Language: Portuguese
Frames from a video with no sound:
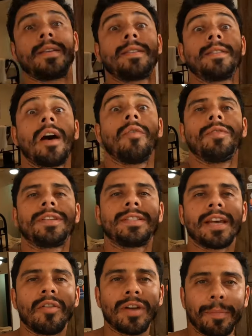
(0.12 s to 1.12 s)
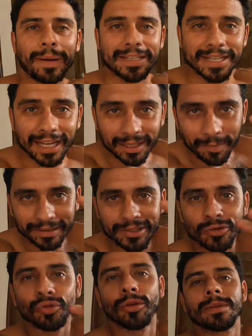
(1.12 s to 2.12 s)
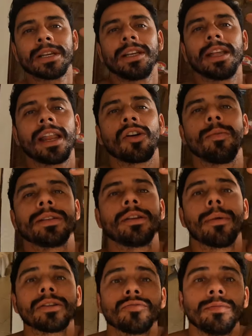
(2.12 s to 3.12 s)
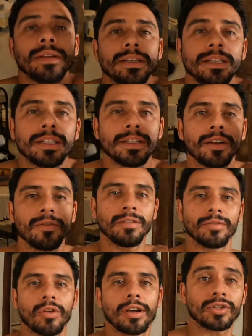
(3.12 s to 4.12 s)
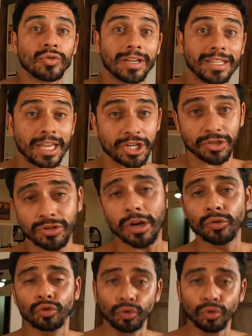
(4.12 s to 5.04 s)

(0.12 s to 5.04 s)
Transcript: Salve, salve rapaziada, Peterson Thomas aqui na área, começando mais um Busy Surfing Vlogs. Estou aqui na região de El